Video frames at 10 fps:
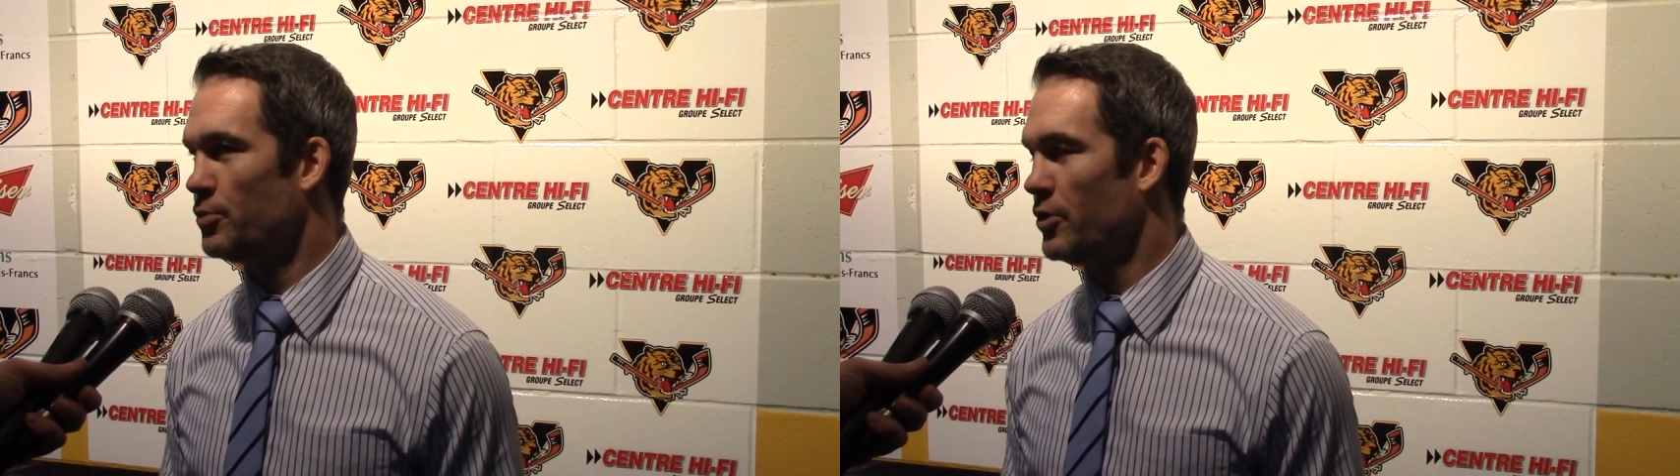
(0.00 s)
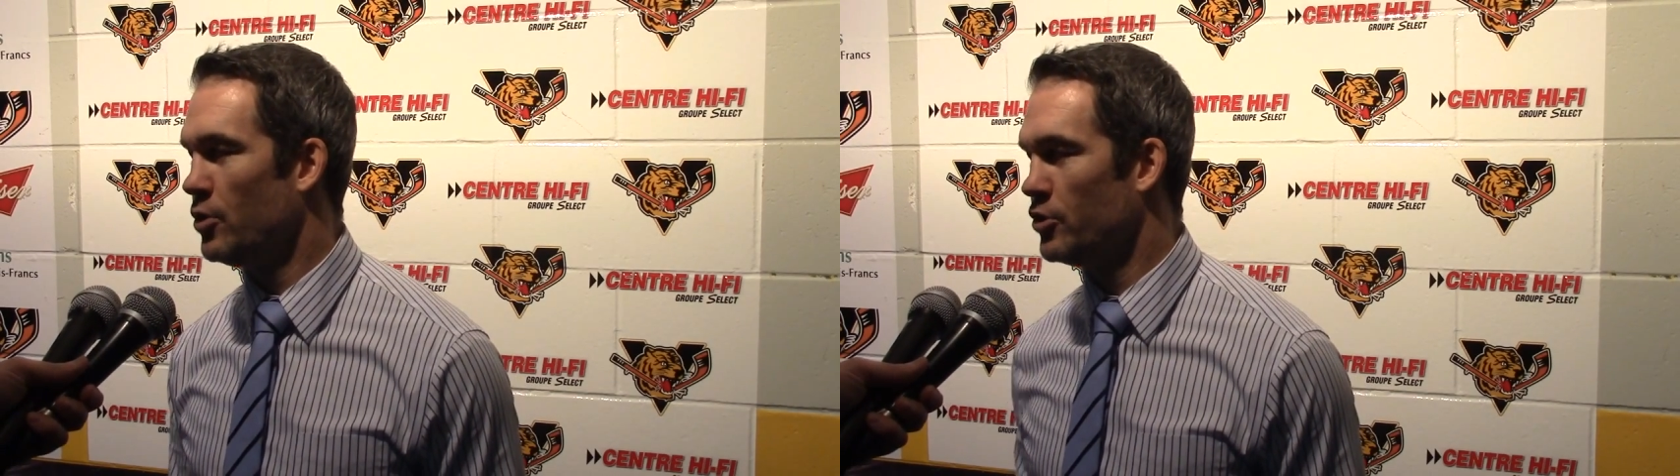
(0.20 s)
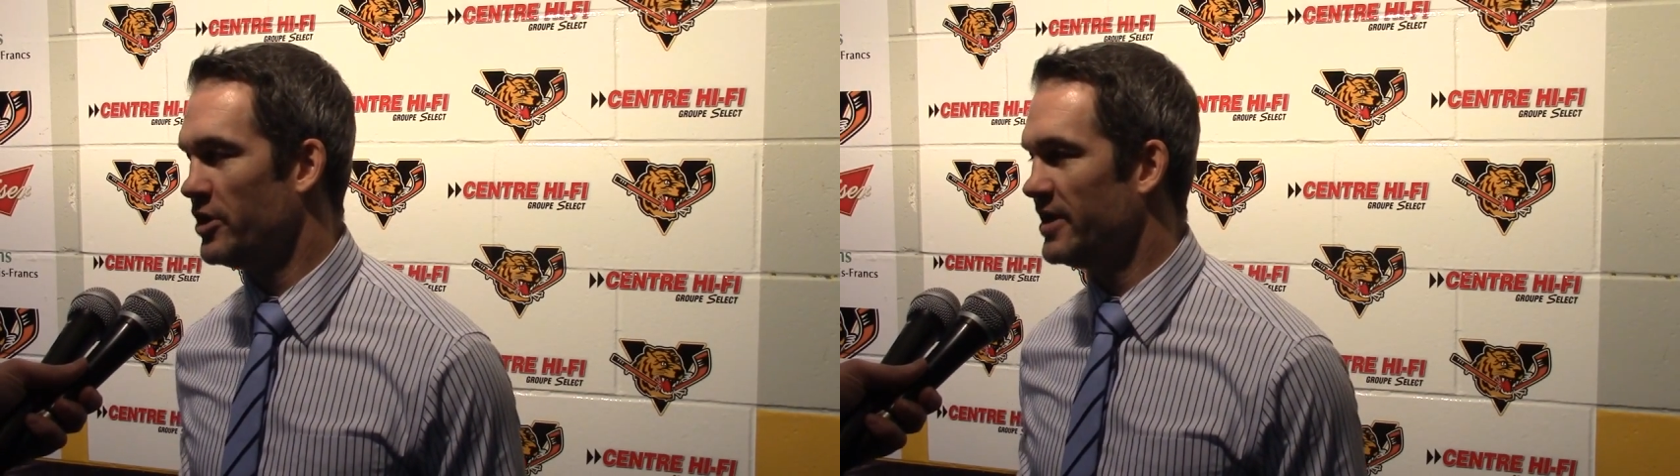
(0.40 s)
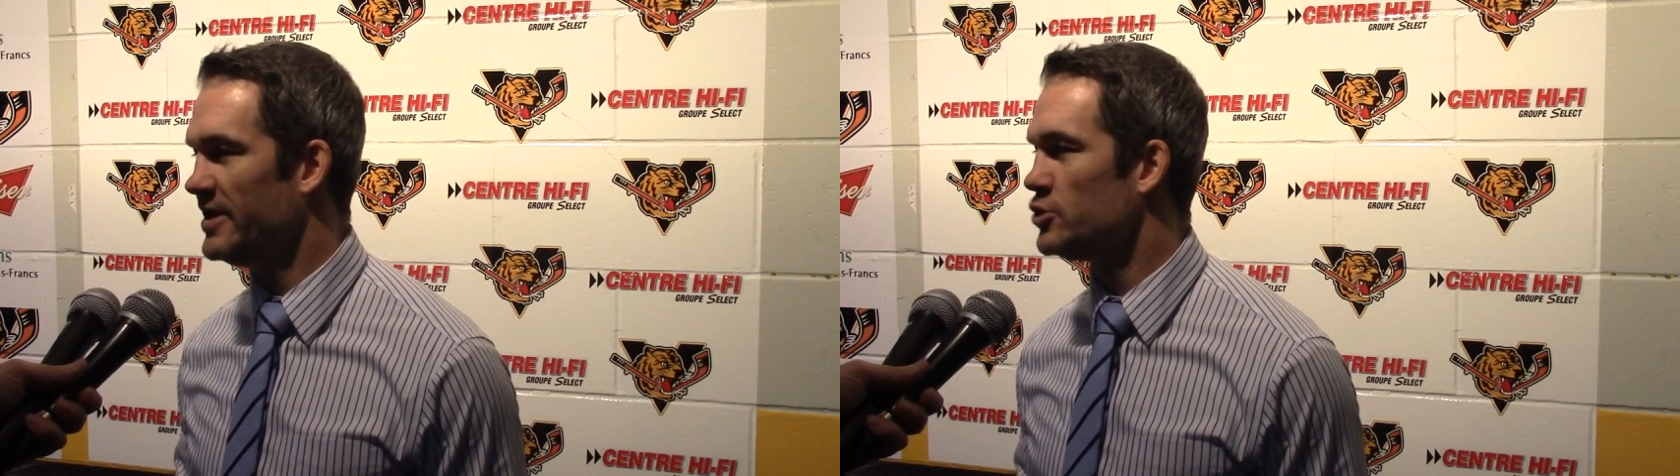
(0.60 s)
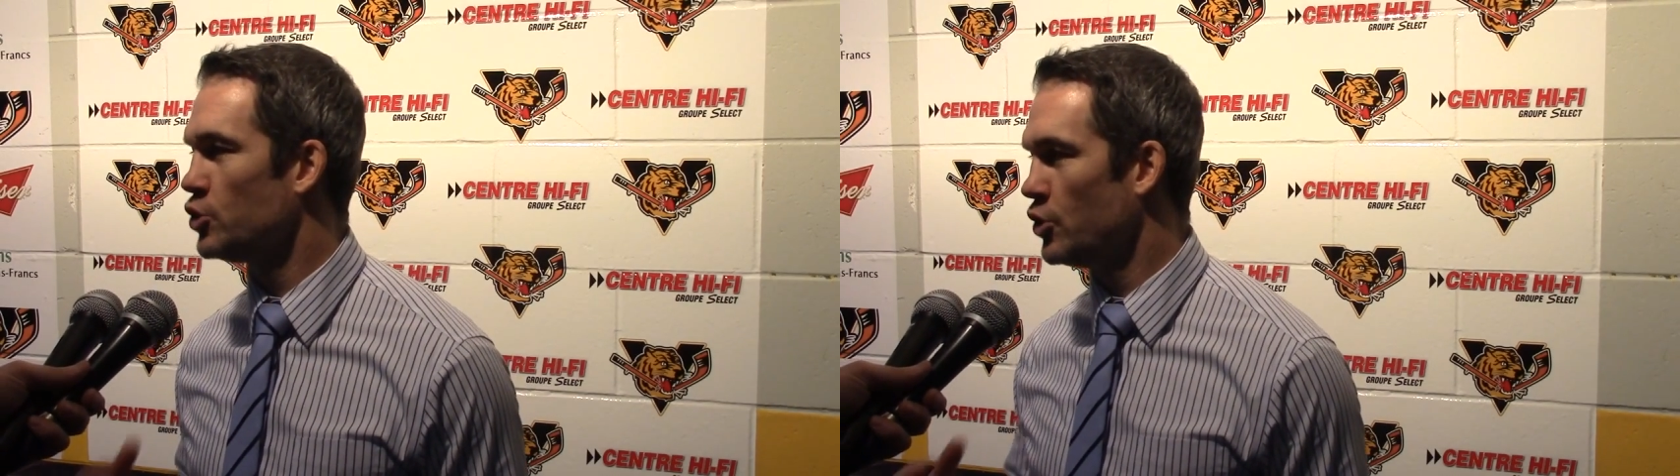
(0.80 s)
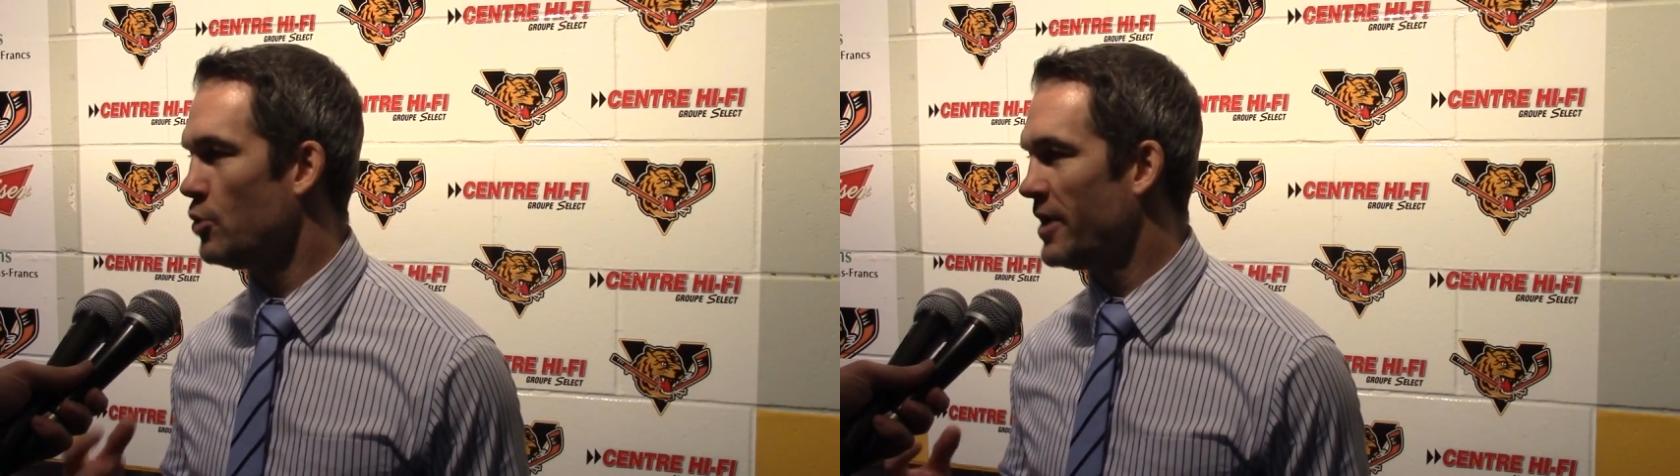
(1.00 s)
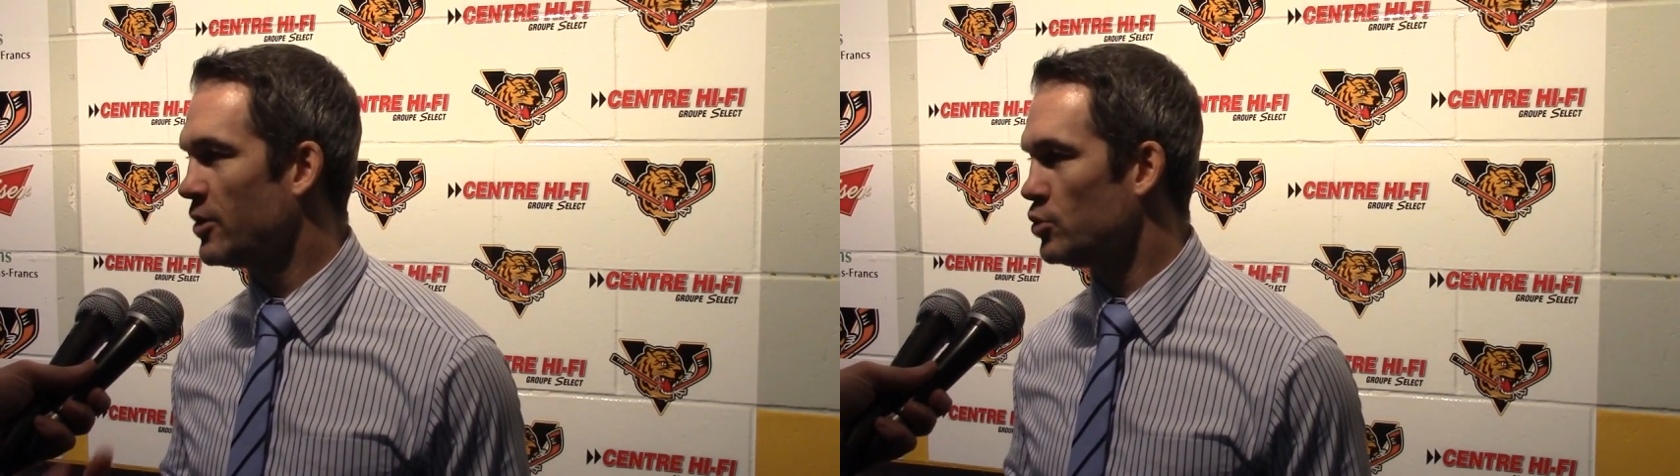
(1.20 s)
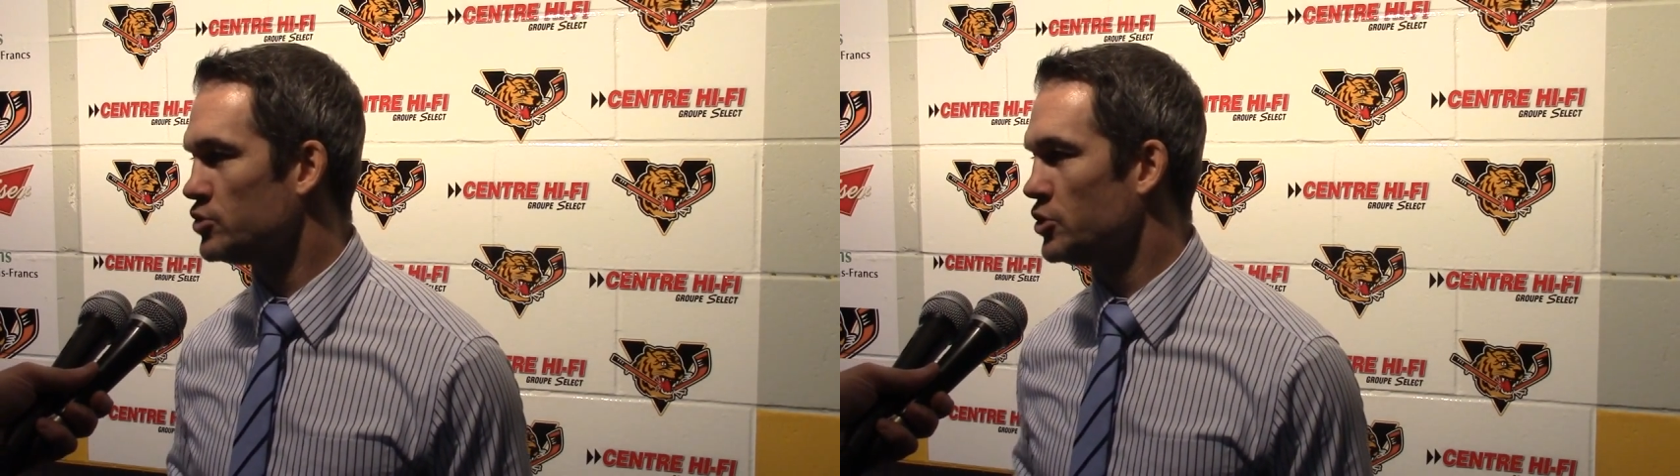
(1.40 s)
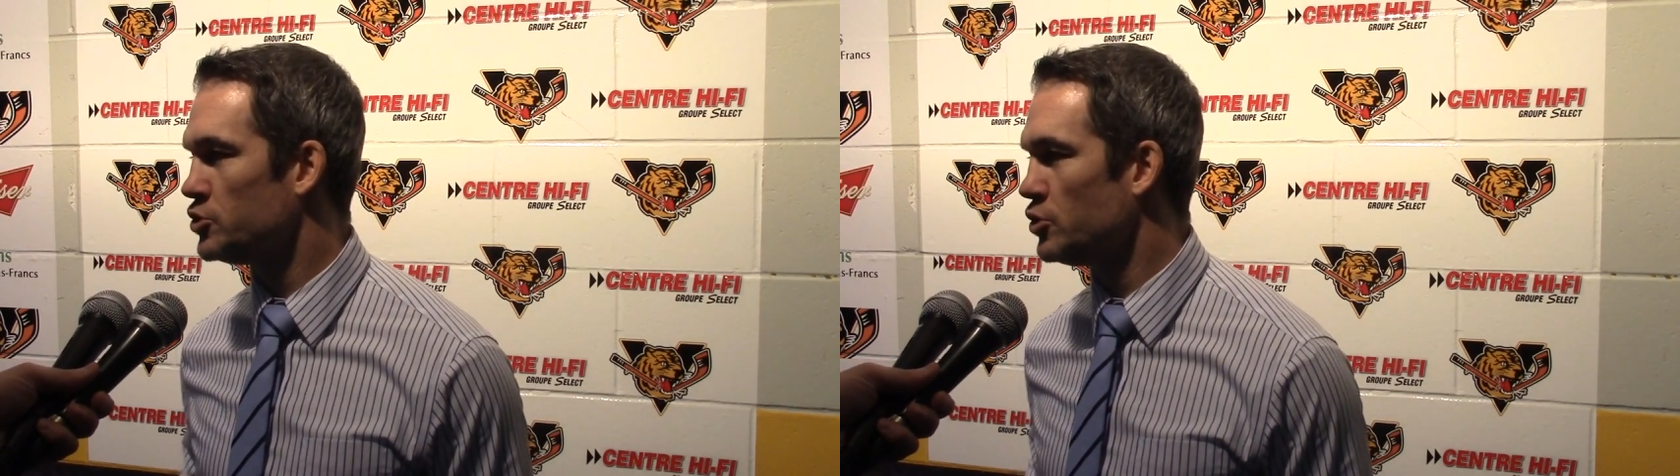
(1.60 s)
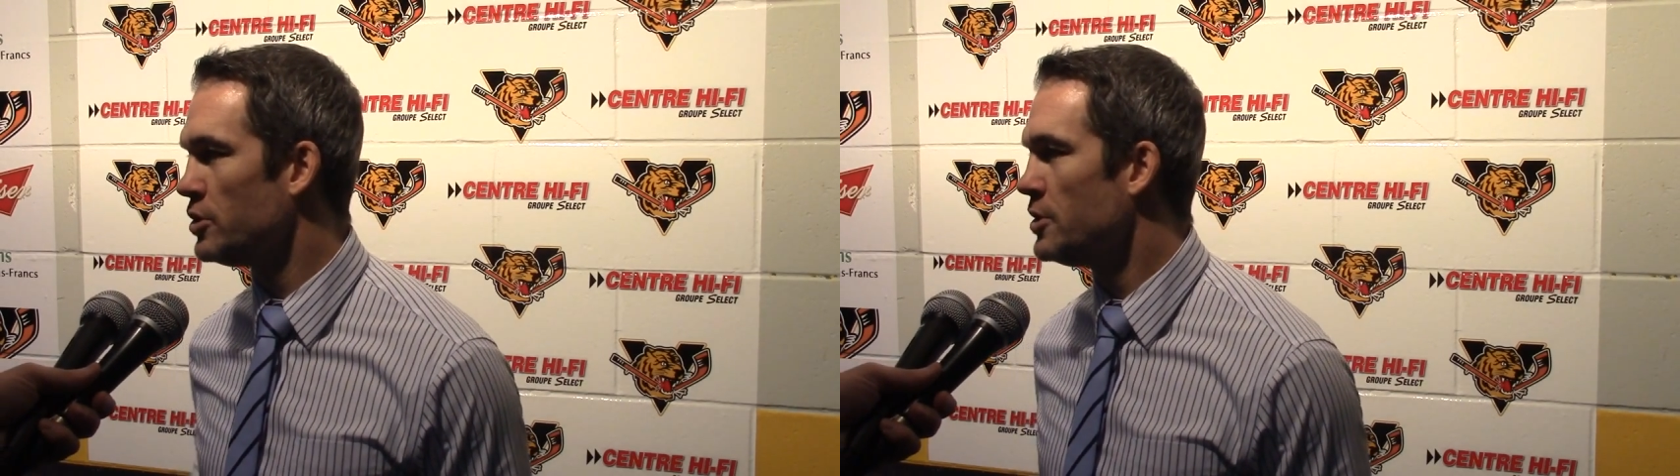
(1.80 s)
Puis là, on donnait des surnoms à cause de
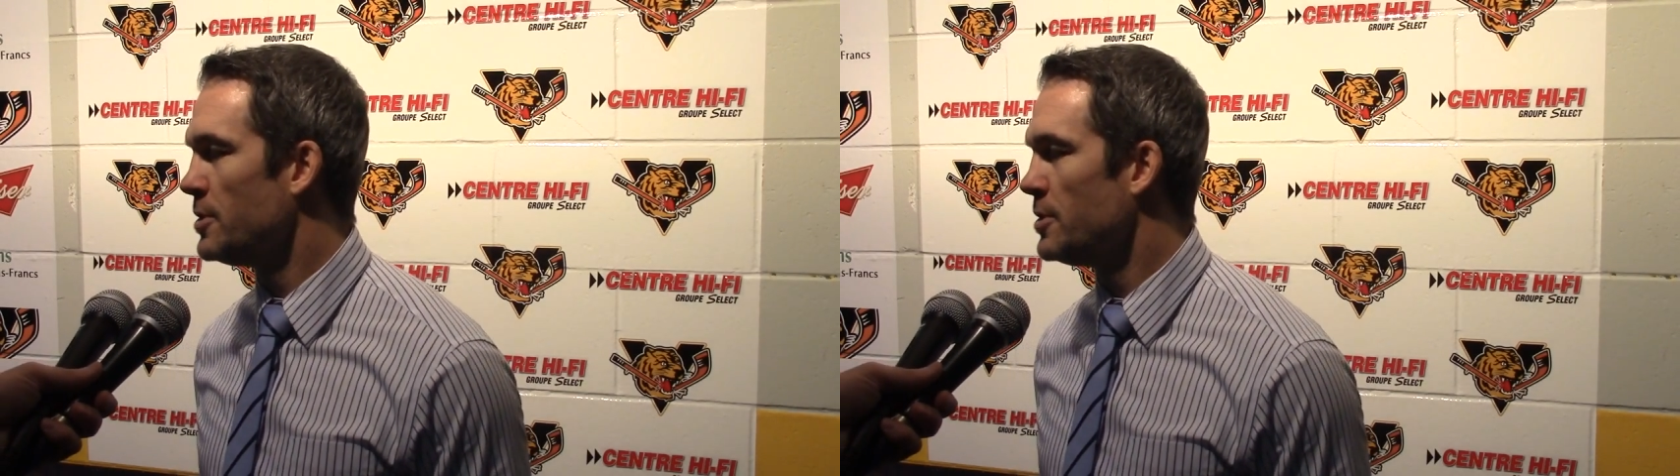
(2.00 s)
ça,